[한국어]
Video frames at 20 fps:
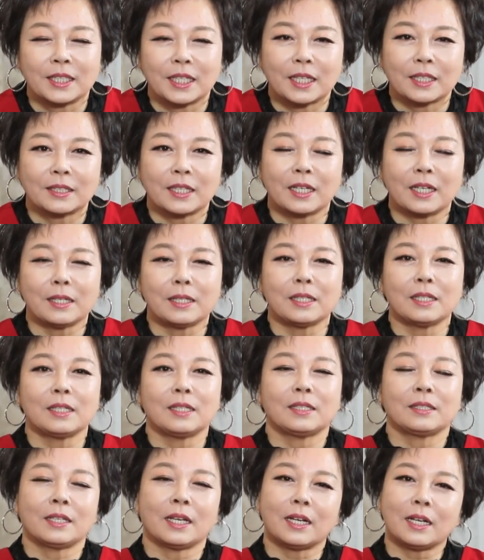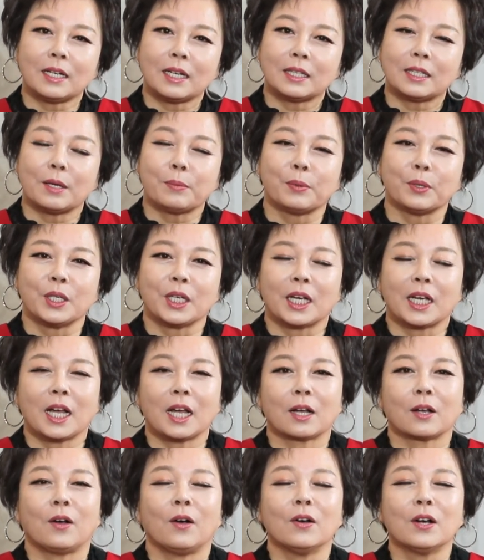제가 살아가다
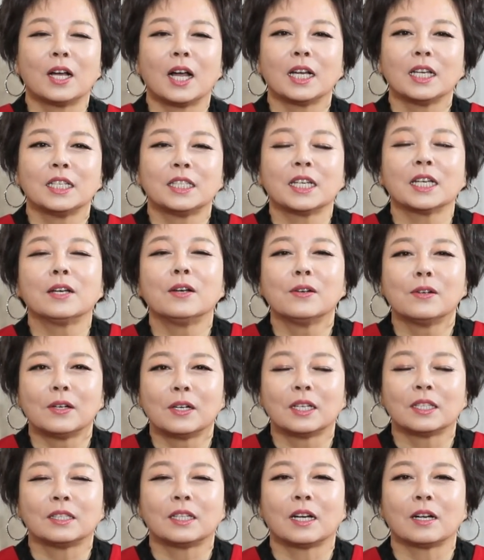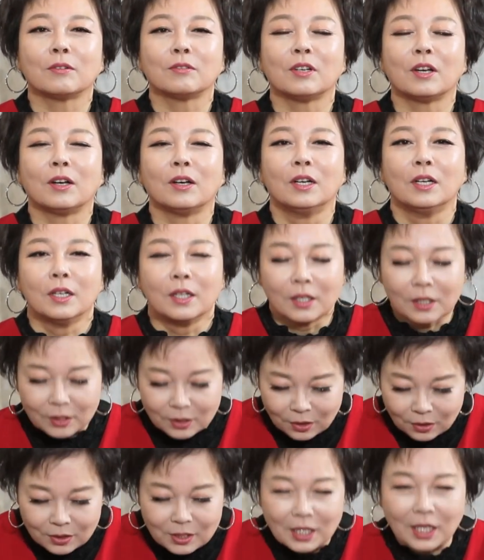보니까 건강이 최고인 것 같더라고요.
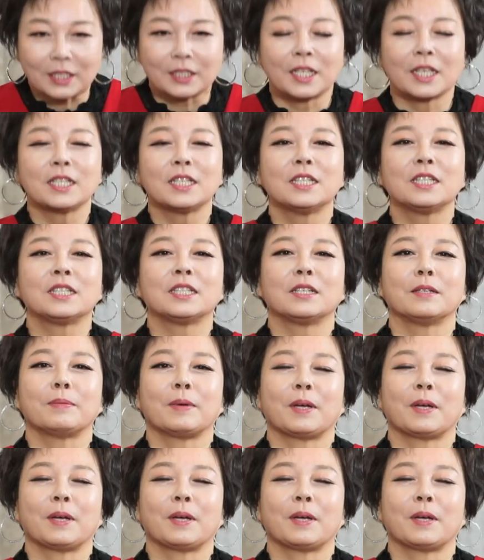건강 챙기시기